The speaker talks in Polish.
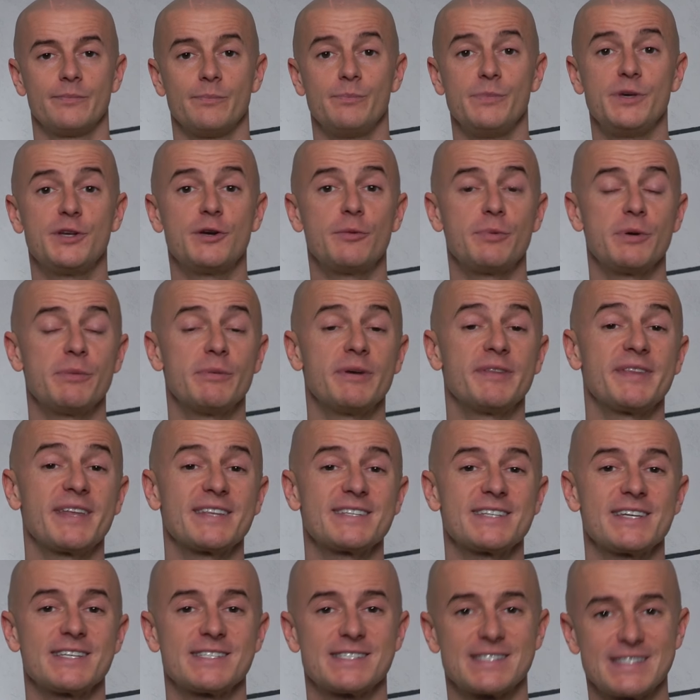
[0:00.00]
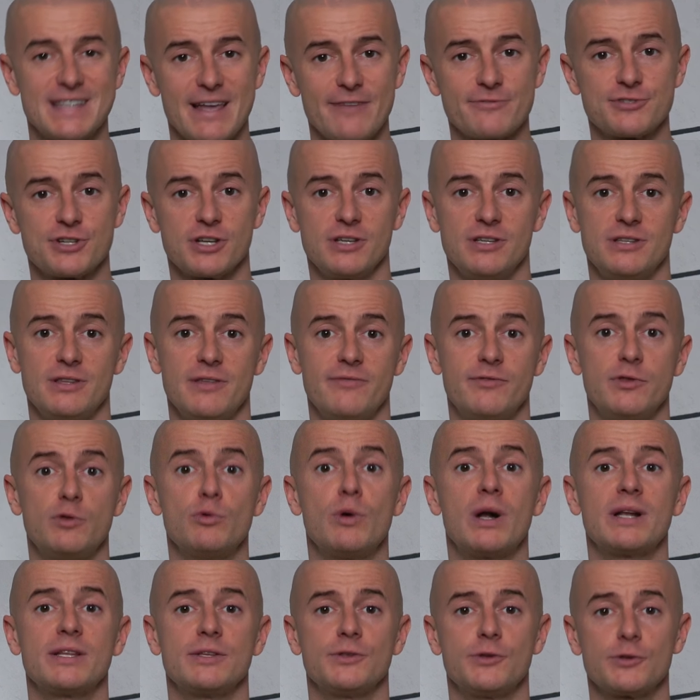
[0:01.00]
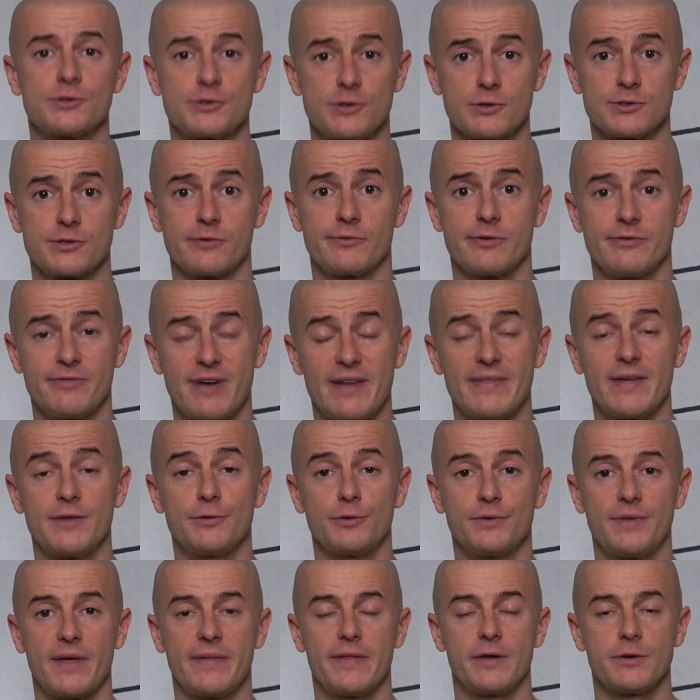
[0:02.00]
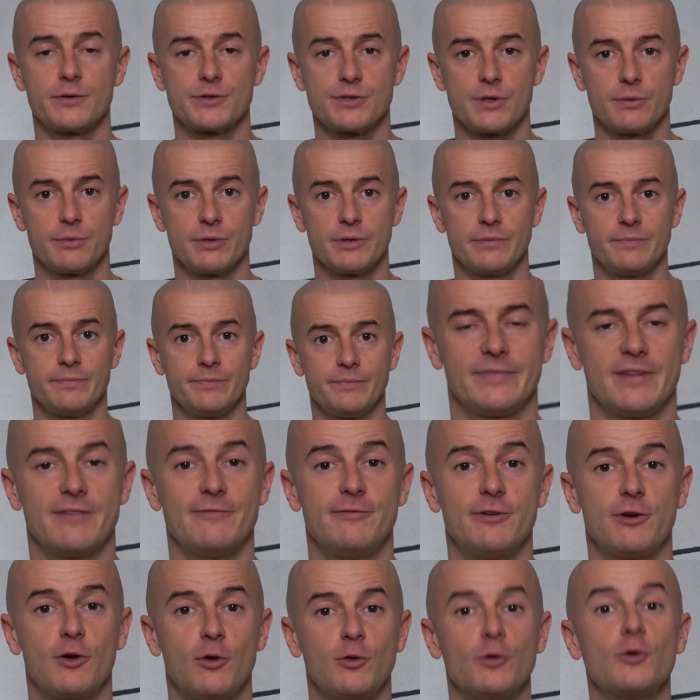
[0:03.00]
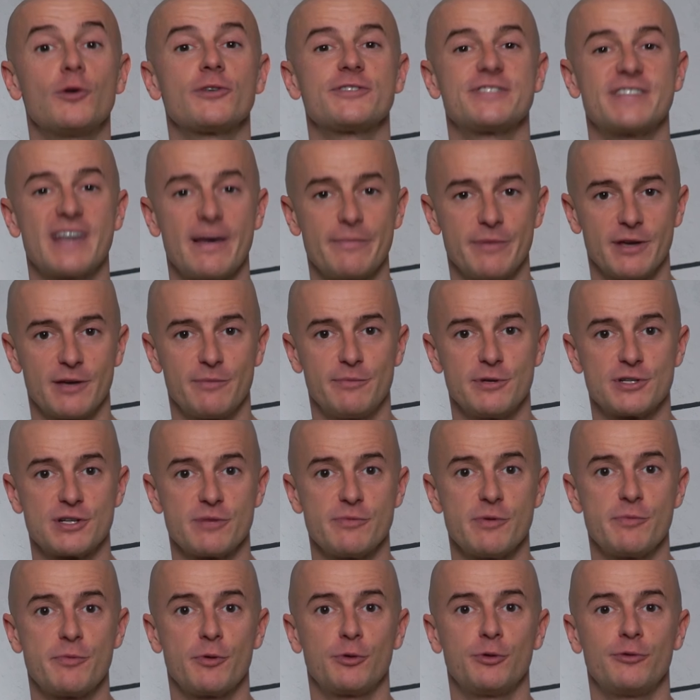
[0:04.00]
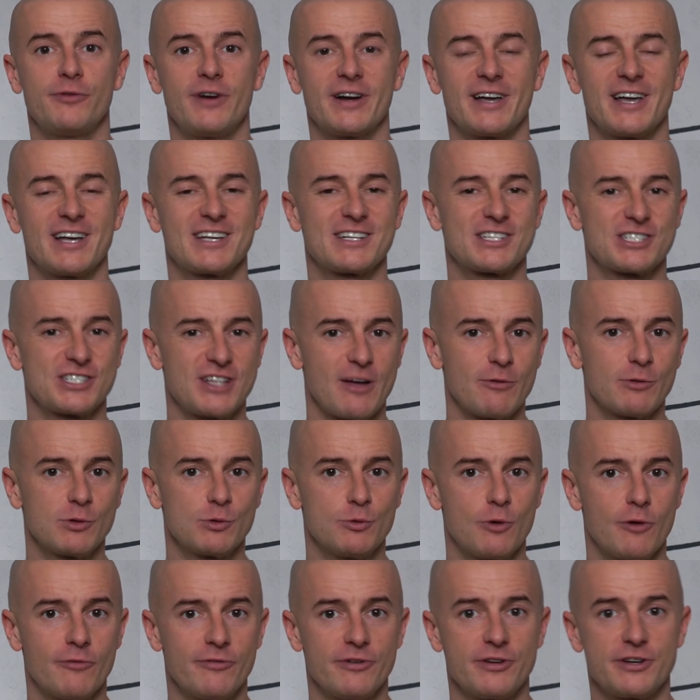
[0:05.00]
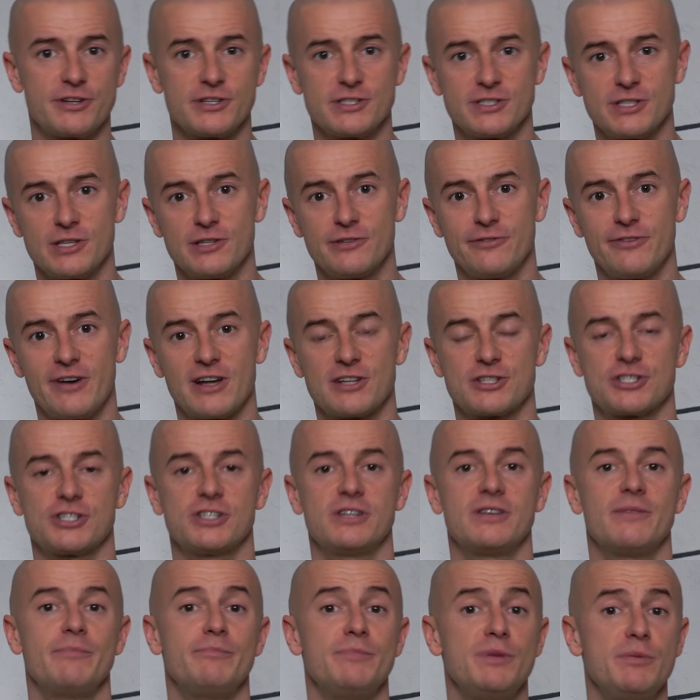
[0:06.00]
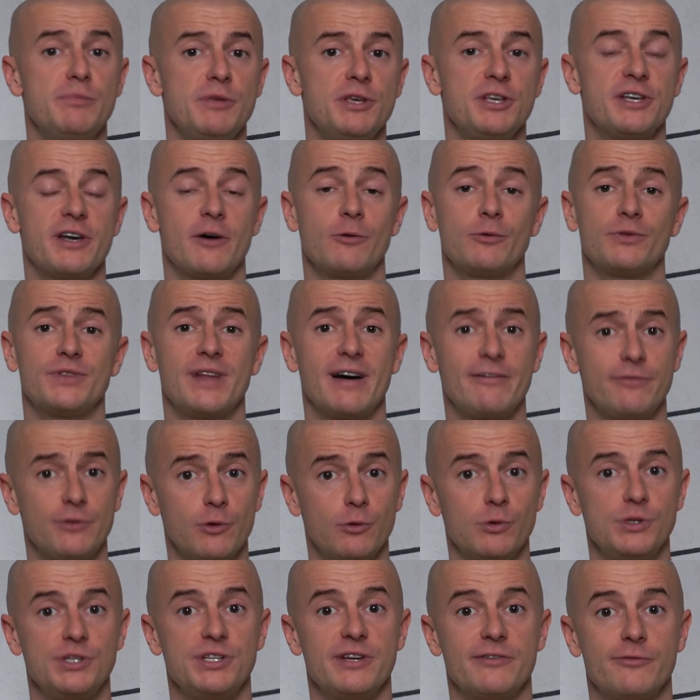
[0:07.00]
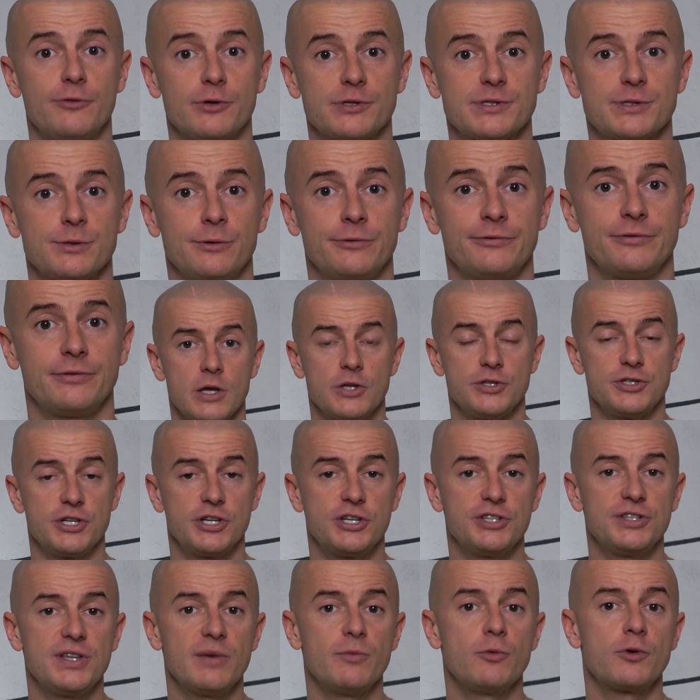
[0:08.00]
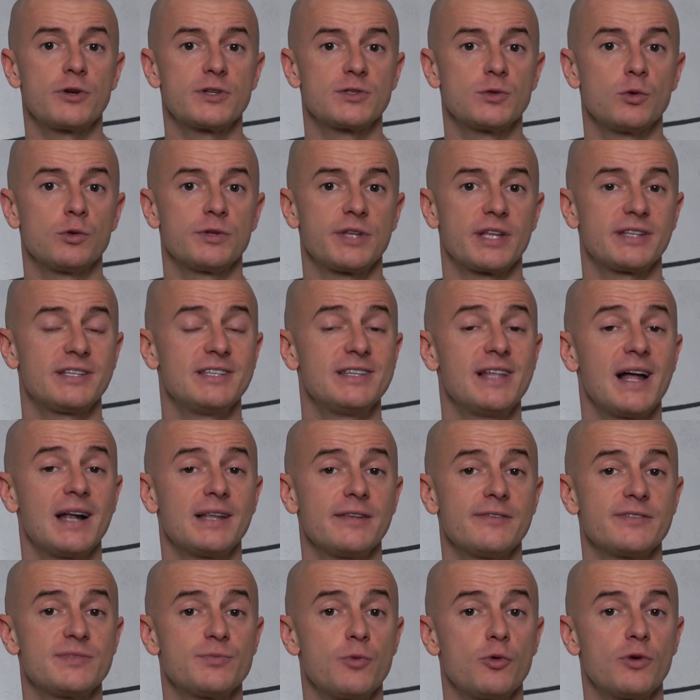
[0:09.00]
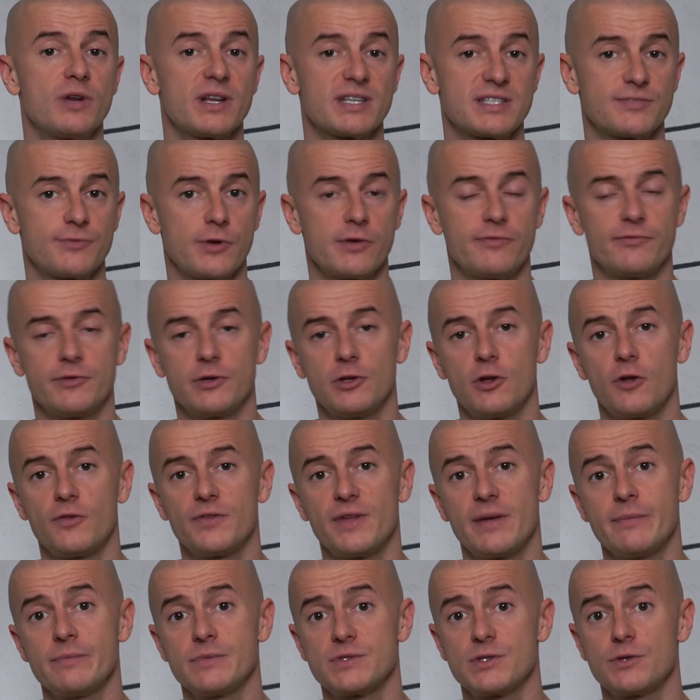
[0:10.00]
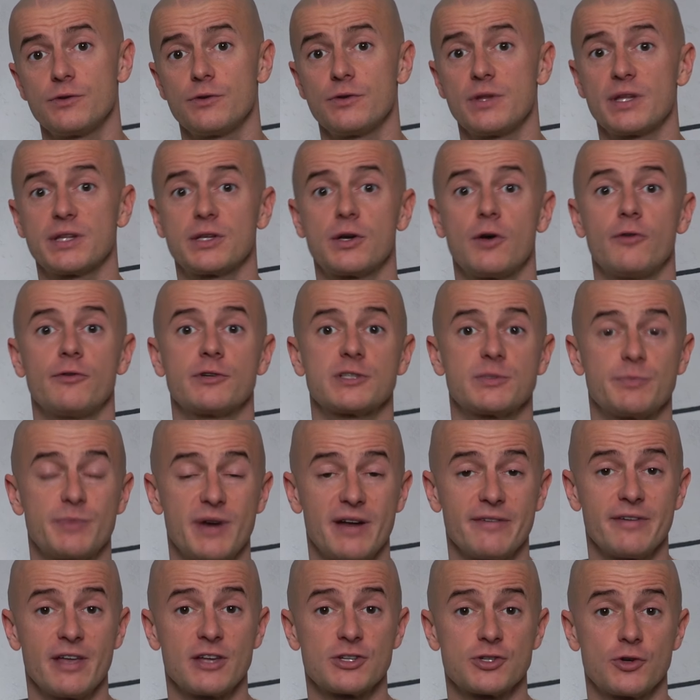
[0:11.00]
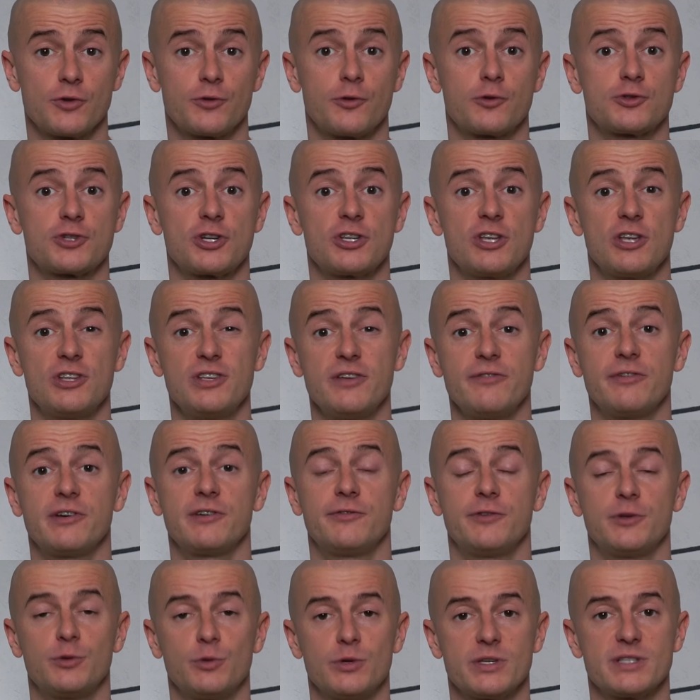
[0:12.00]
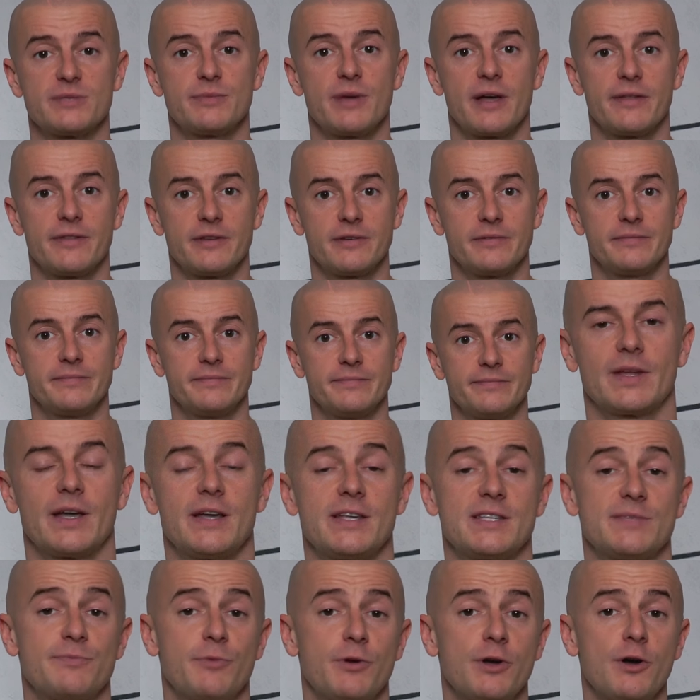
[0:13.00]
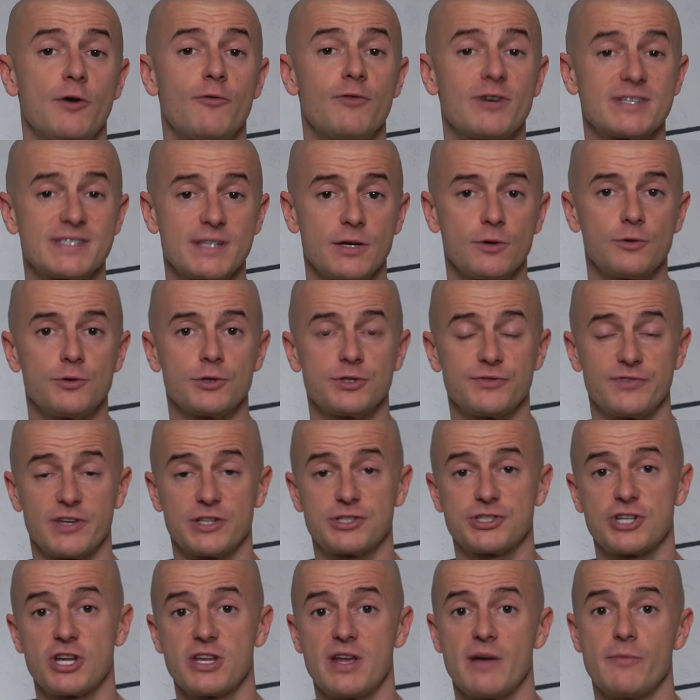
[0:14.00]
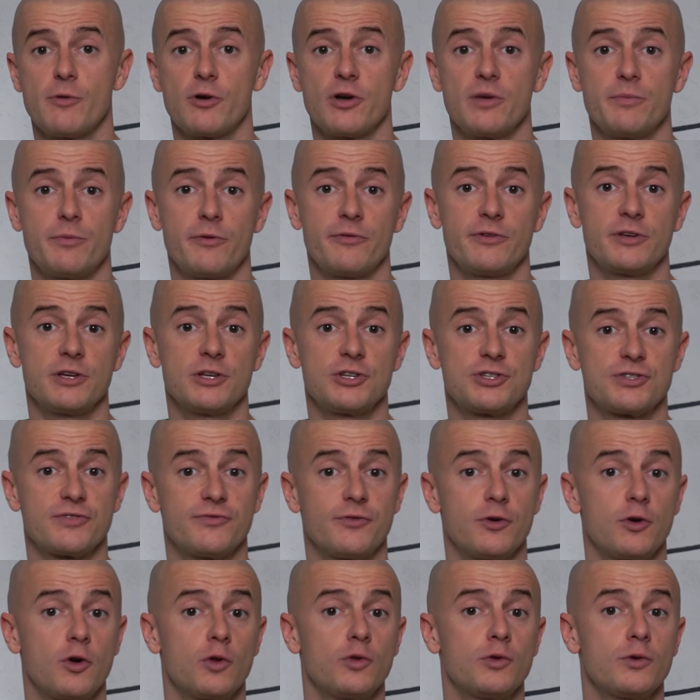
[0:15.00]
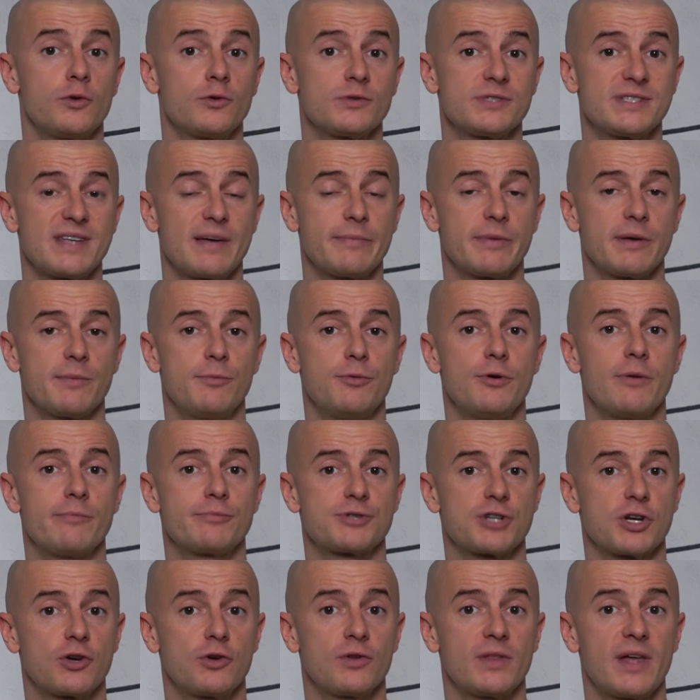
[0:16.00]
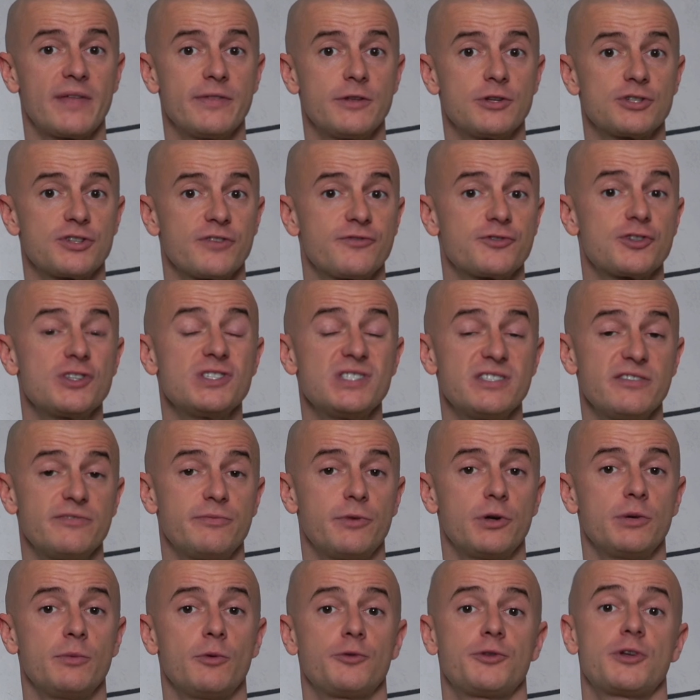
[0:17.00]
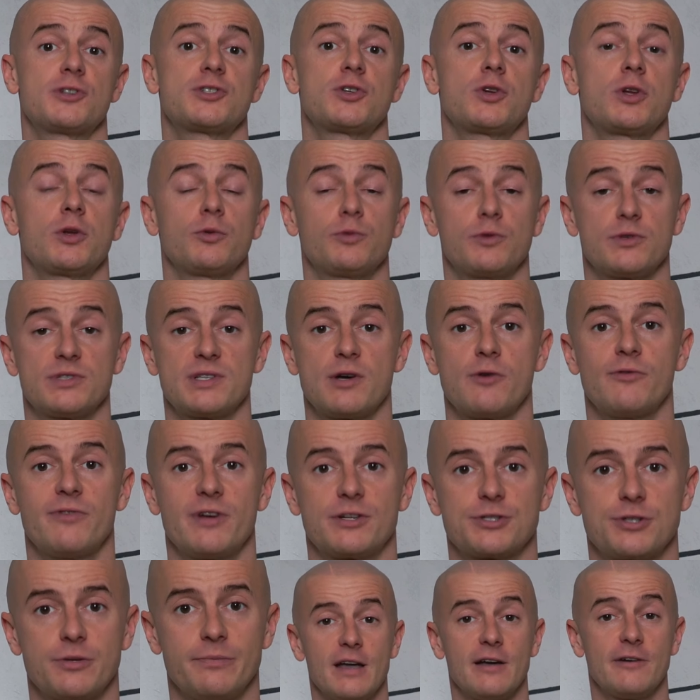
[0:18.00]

Mikropigmentacja jest zawsze indywidualnie dostosowywana do danej osoby. Wykonując zabieg bierzemy pod uwagę kształt głowy, rysy twarzy, mimikę, dawną linię włosów. Dzięki temu rezultat idealnie współgra z swoim wyglądem, co dodatkowo sprawia, że otoczenie nie wychwytuje zmiany. Z mojego własnego doświadczenia mogę powiedzieć, że wykonując zabieg byłem przekonany, że wszyscy w moim otoczeniu to zauważą.